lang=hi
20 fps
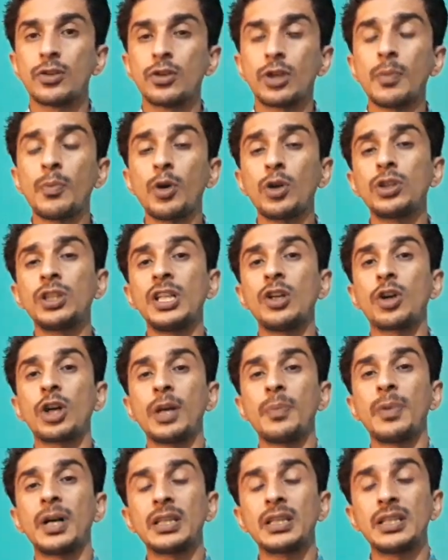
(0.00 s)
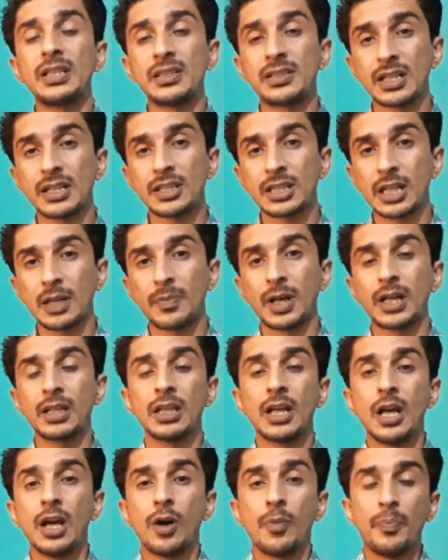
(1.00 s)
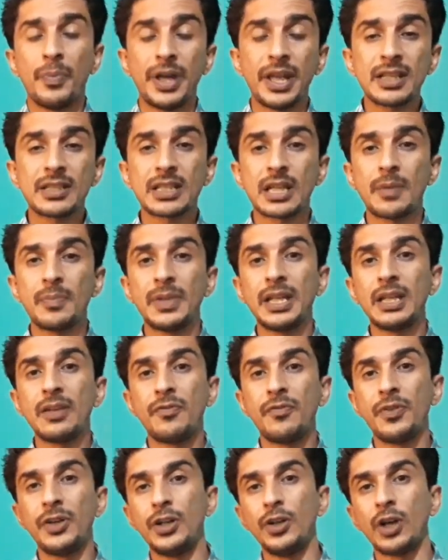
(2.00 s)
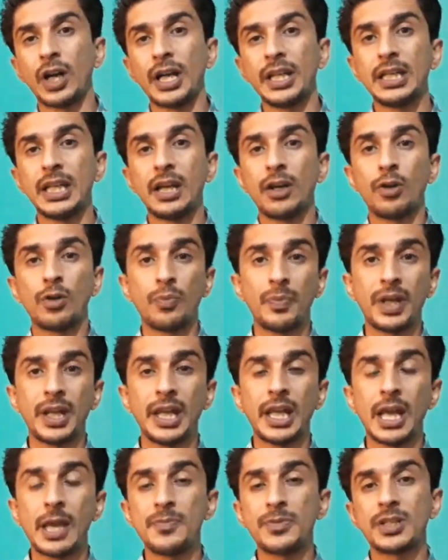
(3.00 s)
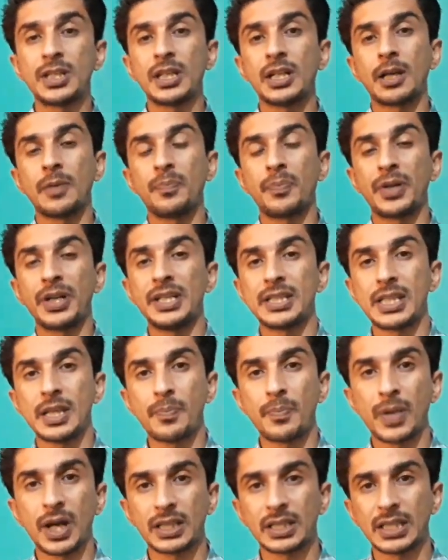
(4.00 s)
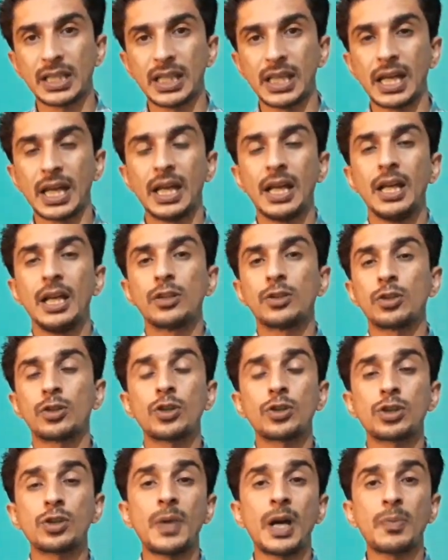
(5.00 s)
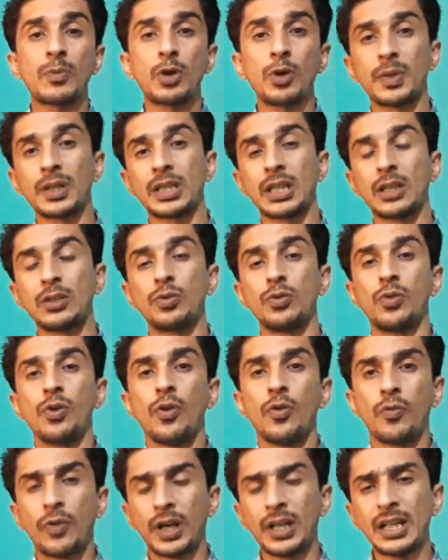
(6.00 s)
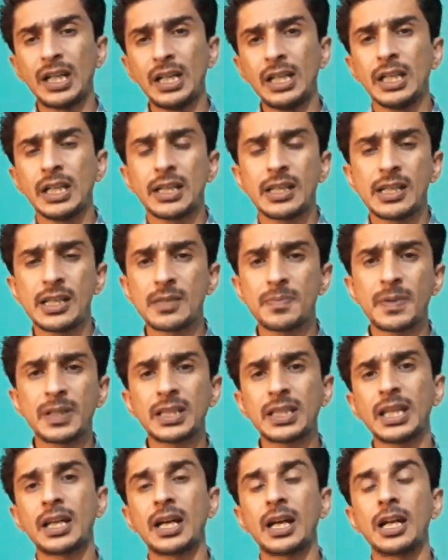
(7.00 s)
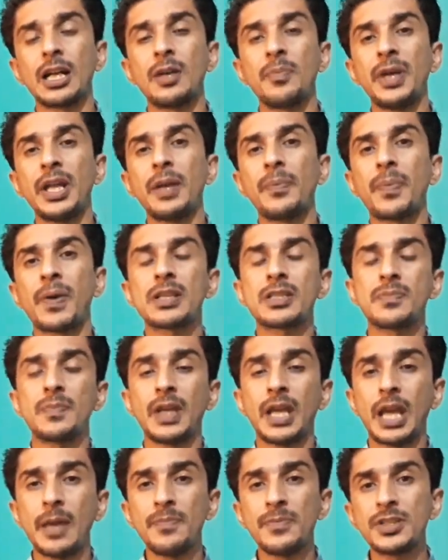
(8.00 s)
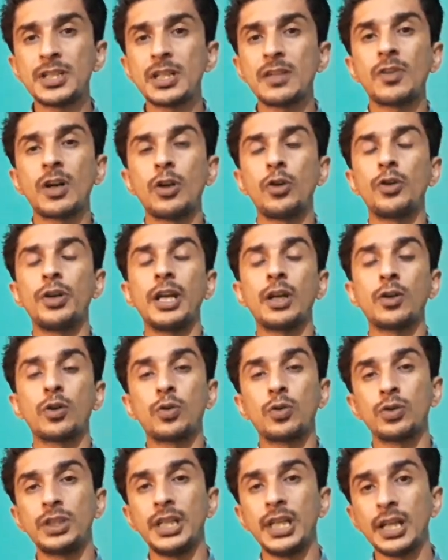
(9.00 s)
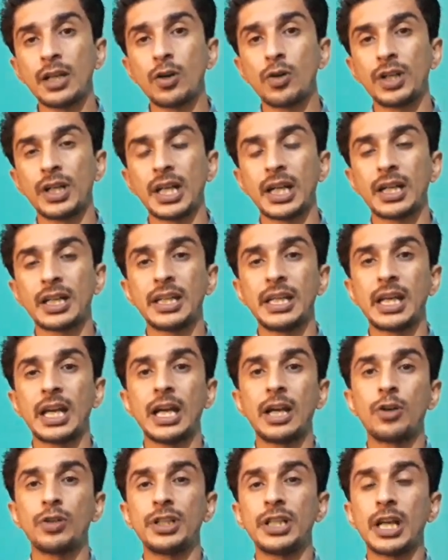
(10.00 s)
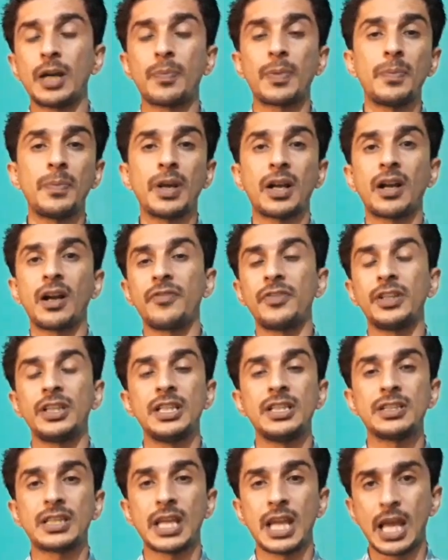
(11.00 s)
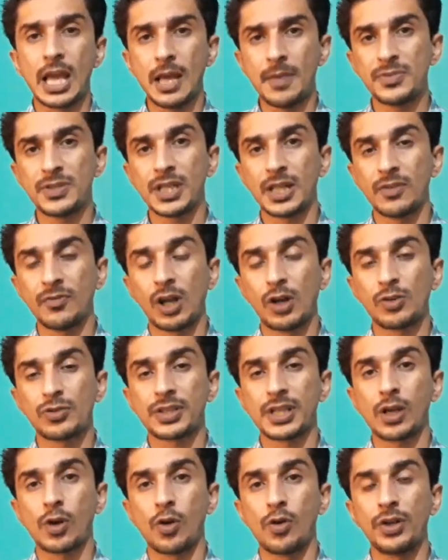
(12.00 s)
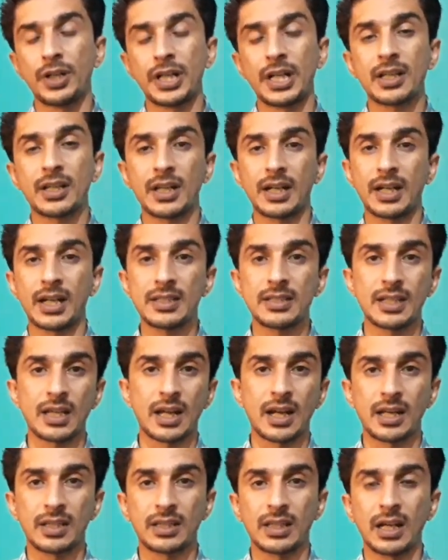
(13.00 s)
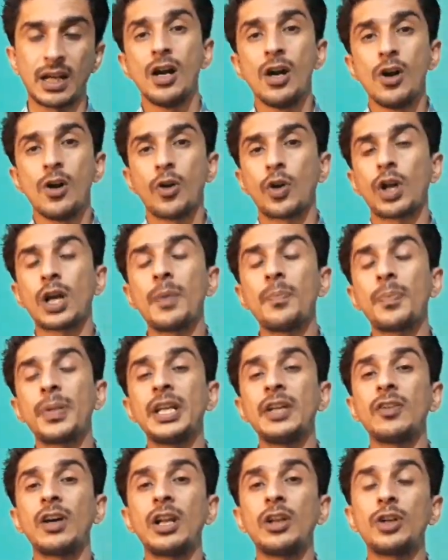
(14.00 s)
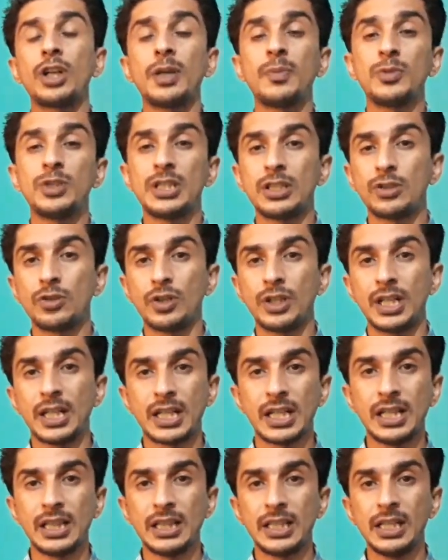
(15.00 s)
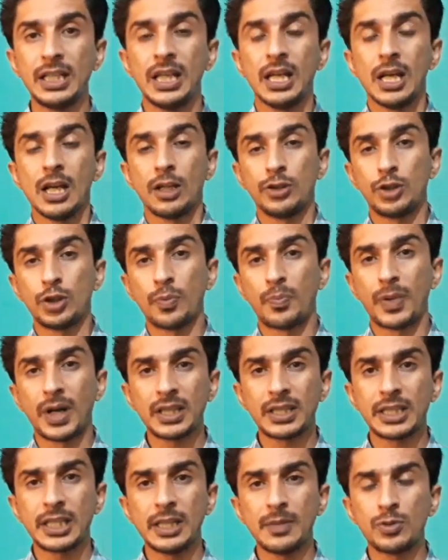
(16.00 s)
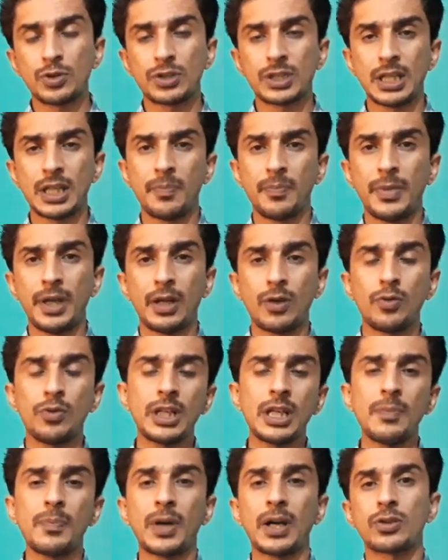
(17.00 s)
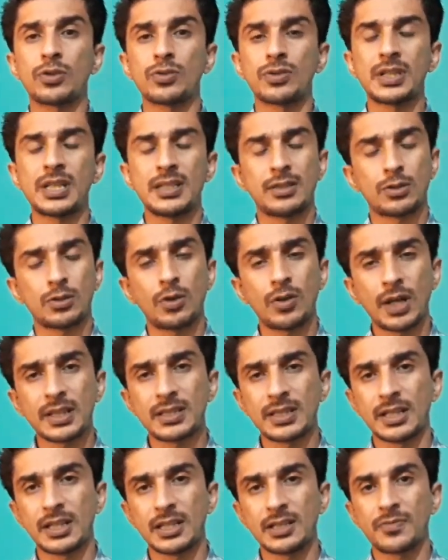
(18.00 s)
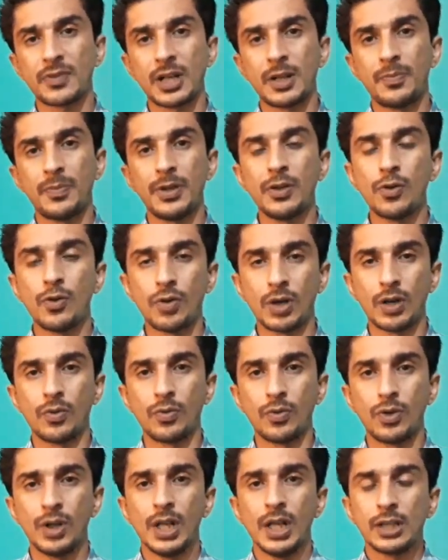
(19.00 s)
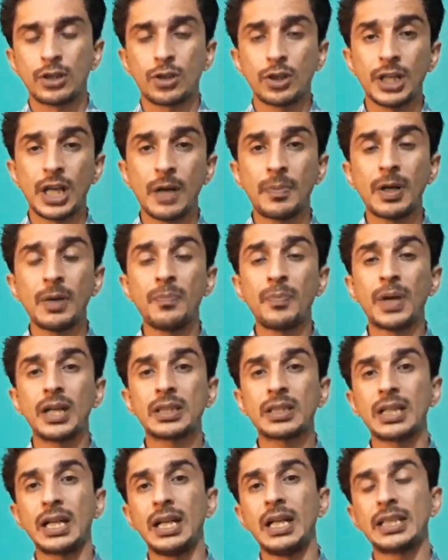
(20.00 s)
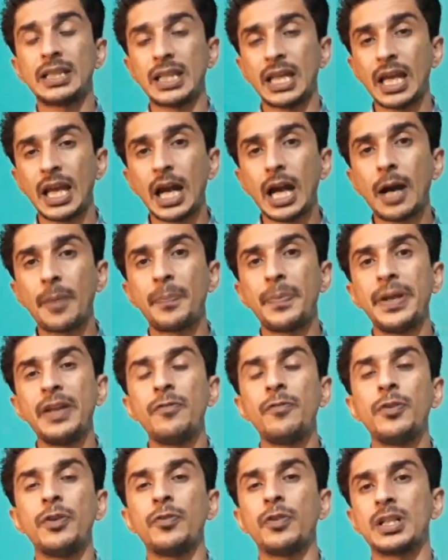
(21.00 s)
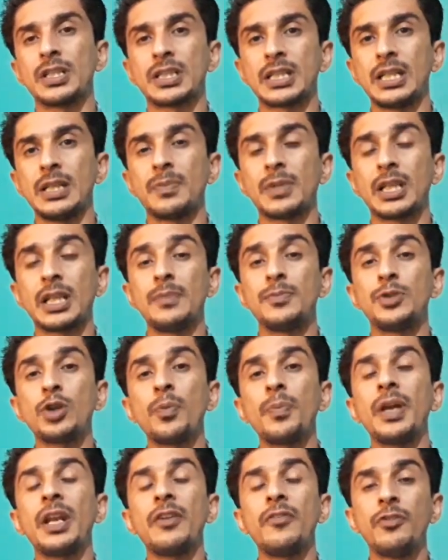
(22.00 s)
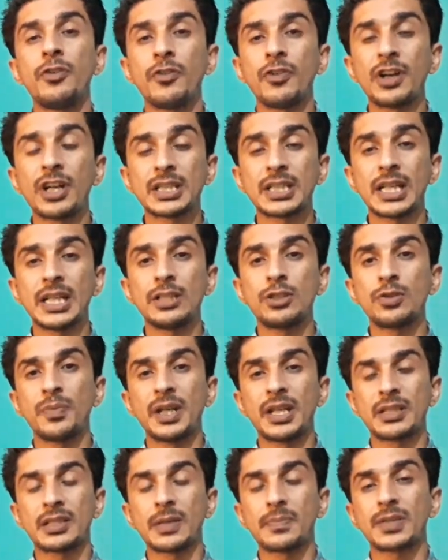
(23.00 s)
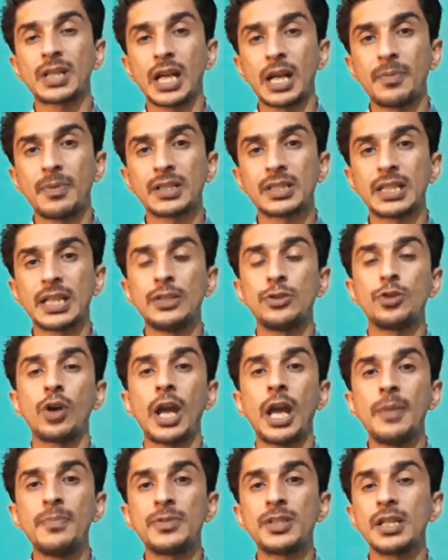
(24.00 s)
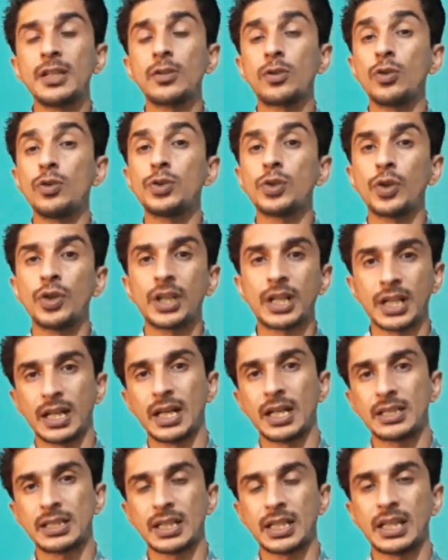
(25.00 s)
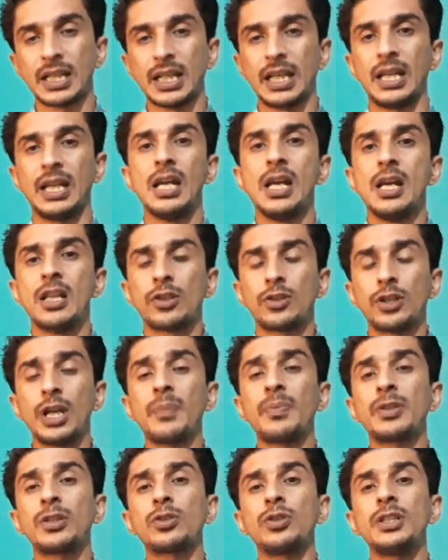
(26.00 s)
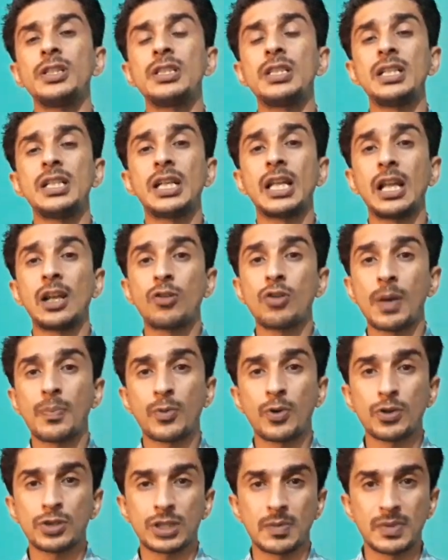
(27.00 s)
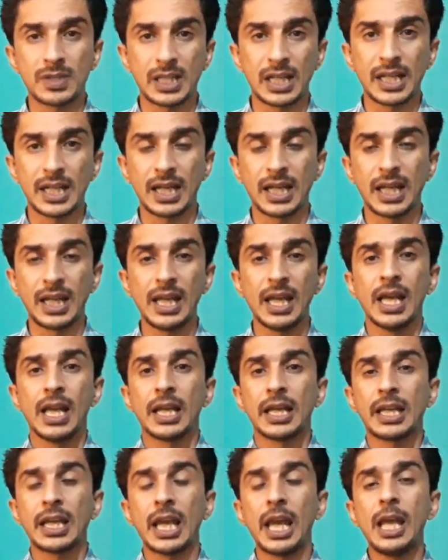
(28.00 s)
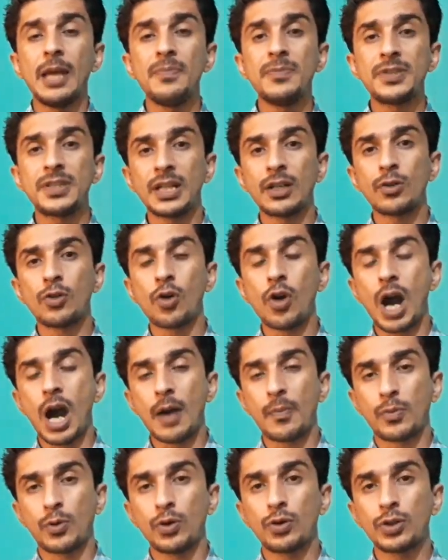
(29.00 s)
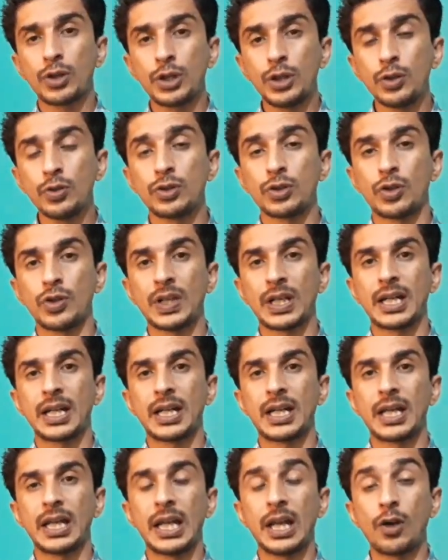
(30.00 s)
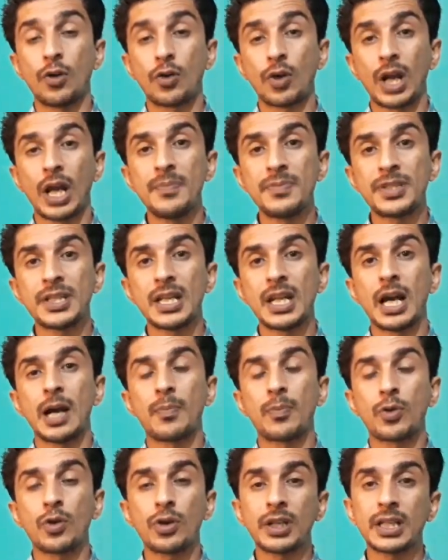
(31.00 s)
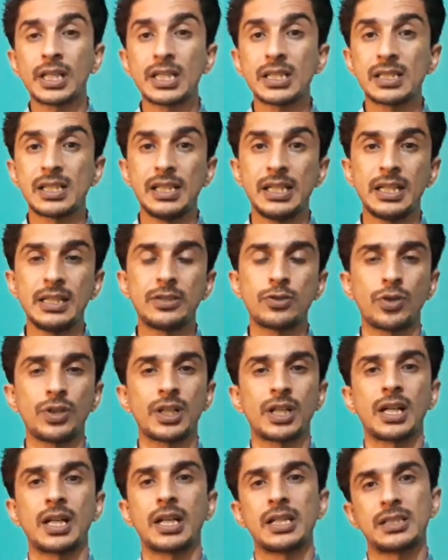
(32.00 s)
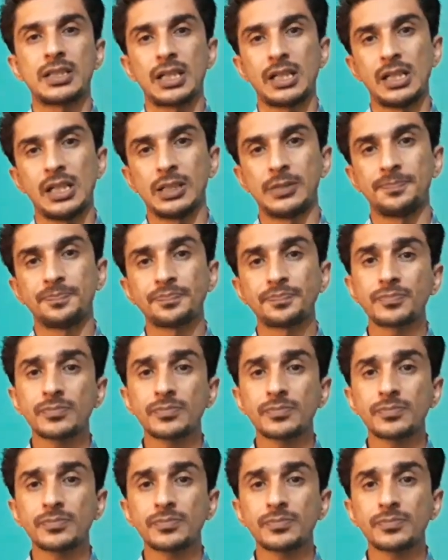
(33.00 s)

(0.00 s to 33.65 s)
क्योंकि बहुत दिनों के बाद रिसर्च के बाद मेरे सामने ये वीडियो आई है और मैंने एम कंपनी से बात की है तो दोस्तों मैं आपको बता दूँ फाइनली किस्मत के कारण मेरे पास में एम वालों ने खुद ही कॉन्टैक्ट किया है और यहाँ पर मैं काफ़ी दिन से एम वालों से कॉन्टैक्ट करना चाह रहा था और कंपनी वालों ने मुझे जो डिटेल दी जो बात की मुझसे मैं उनकी बातों से थोड़ा सेटिस्फाई भी हुआ हूँ तो यहाँ पर हम बात कर लेते हैं अपने व्यूवर्स की मतलब जो मेरे व्यूवर्स हैं जो मेरे सब्सक्राइबर्स हैं जो एम को ज्वाइन करना चाहते हैं तो यहाँ पर थोड़ी सी डिटेल को आपको समझ लेना है कि एम को आपको क्यों ज्वाइन करना है और एम आपको आपको किस लिए ज्वाइन करना चाहिए